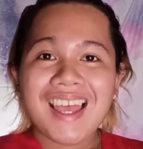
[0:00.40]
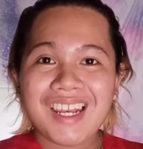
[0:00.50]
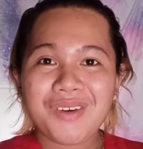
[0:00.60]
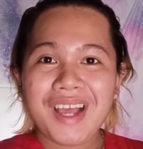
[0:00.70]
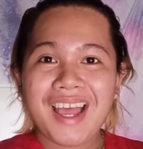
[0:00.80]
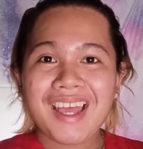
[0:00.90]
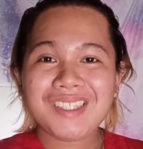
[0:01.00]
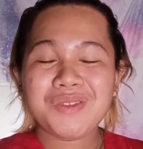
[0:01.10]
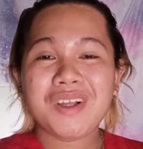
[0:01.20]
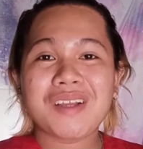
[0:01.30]
Hello
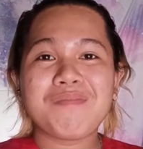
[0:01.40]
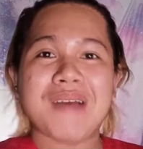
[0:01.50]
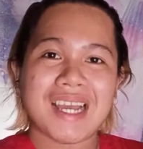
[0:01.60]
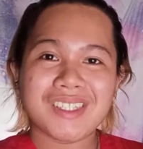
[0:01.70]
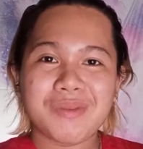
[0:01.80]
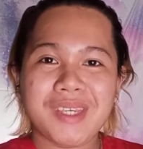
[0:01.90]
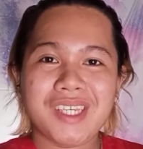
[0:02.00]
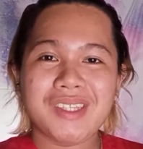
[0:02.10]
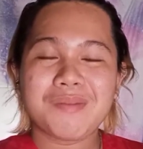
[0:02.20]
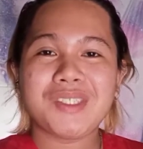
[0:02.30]
guys! Welcome back to
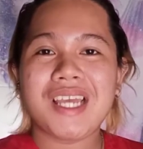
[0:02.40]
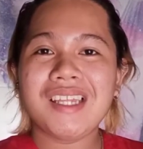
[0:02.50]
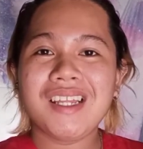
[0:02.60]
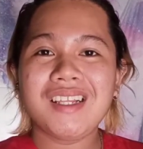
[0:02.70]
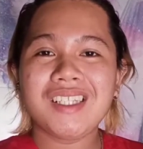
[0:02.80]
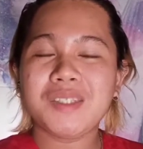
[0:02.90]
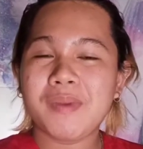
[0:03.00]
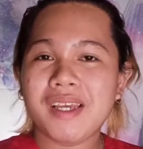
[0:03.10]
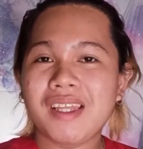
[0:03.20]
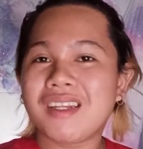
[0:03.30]
my YouTube channel. It's
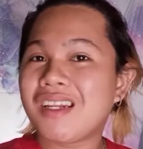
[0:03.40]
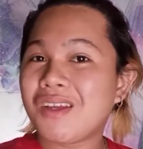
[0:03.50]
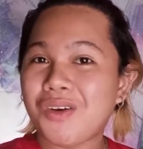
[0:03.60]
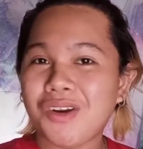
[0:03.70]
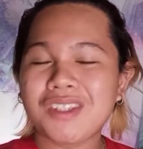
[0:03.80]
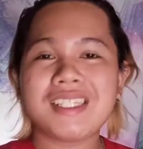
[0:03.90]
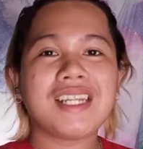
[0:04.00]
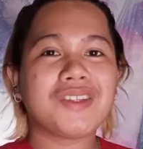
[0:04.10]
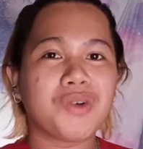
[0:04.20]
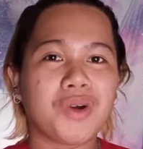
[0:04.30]
me again, Gregorio
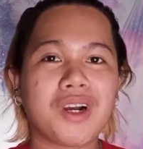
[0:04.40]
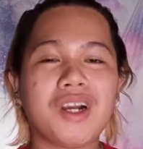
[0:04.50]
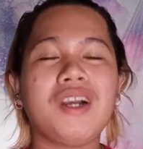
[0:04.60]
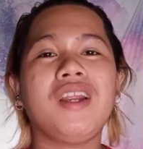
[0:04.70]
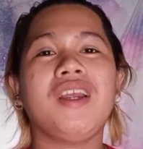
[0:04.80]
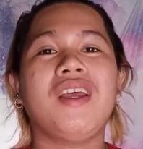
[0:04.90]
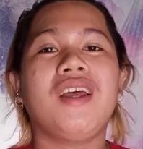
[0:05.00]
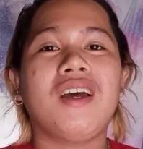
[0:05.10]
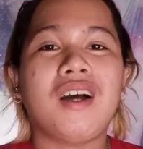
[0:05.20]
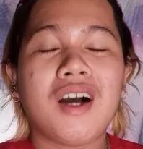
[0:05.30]
Senador.
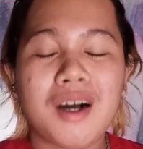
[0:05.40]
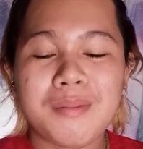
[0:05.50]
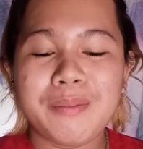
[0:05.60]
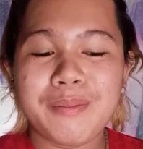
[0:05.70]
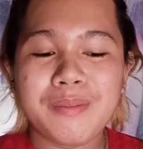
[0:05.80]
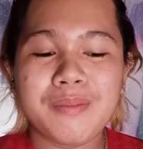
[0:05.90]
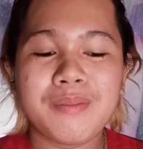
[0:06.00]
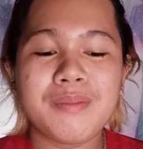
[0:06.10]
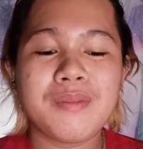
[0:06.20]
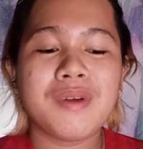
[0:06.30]
Um,
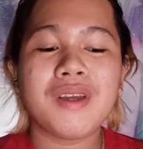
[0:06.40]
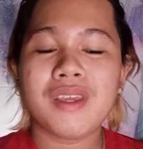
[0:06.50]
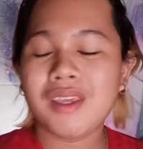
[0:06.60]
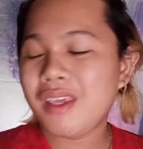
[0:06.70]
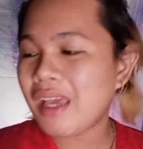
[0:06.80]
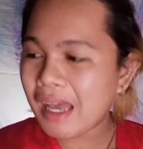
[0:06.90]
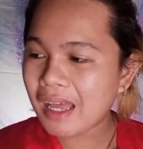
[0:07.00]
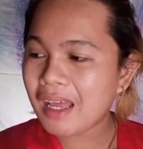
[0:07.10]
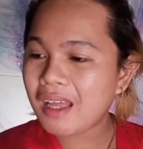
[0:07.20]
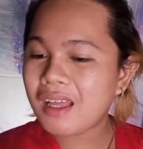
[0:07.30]

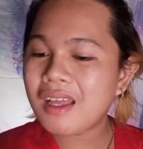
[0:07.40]
yeah.